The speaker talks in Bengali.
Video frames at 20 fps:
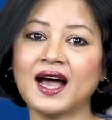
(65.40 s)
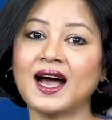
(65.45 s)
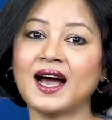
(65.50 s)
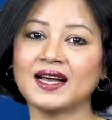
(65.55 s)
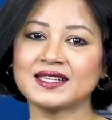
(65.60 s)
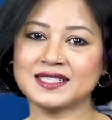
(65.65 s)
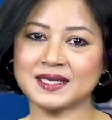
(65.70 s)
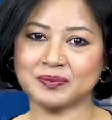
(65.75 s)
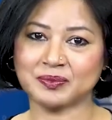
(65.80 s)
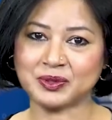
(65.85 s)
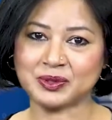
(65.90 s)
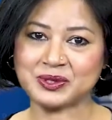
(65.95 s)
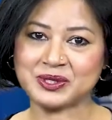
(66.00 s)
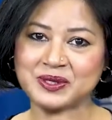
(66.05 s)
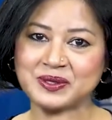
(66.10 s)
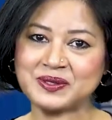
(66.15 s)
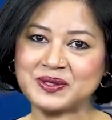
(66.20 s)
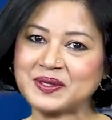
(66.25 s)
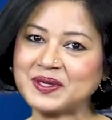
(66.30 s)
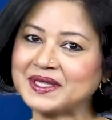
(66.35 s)
আজ এ
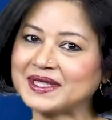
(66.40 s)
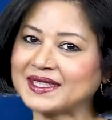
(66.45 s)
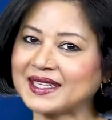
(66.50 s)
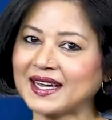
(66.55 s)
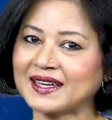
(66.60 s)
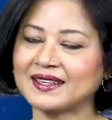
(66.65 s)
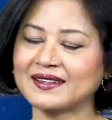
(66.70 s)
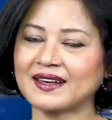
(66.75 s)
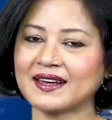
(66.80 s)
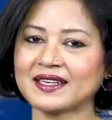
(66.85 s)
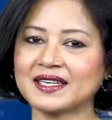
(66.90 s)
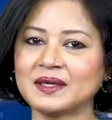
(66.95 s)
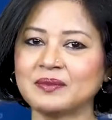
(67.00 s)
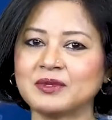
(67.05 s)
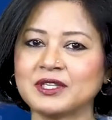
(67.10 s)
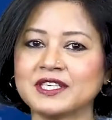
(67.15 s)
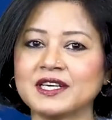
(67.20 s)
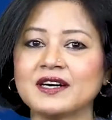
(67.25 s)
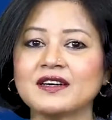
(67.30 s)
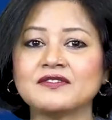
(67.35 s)
পর্যন্তই তাহিরা
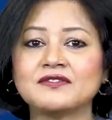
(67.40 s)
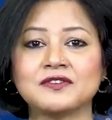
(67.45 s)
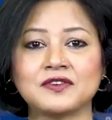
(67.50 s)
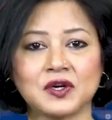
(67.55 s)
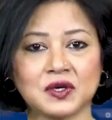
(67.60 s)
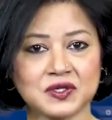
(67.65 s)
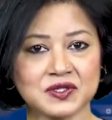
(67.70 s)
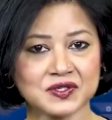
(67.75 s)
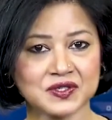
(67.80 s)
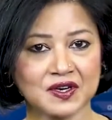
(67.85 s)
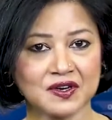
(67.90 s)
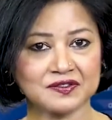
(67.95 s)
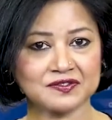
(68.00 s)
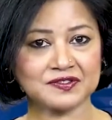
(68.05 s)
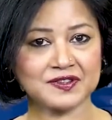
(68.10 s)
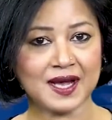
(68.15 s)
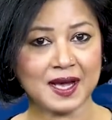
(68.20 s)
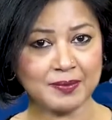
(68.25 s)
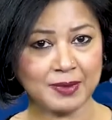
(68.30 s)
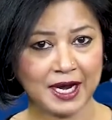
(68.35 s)
কিবরিয়া ভয়েস অফ
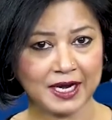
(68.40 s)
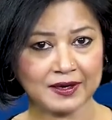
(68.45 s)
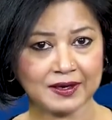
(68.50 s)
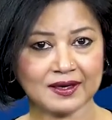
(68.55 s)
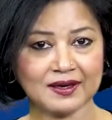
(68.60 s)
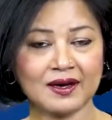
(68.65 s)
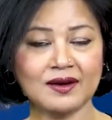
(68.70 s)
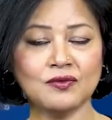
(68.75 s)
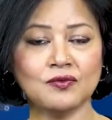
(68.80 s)
আমেরিকা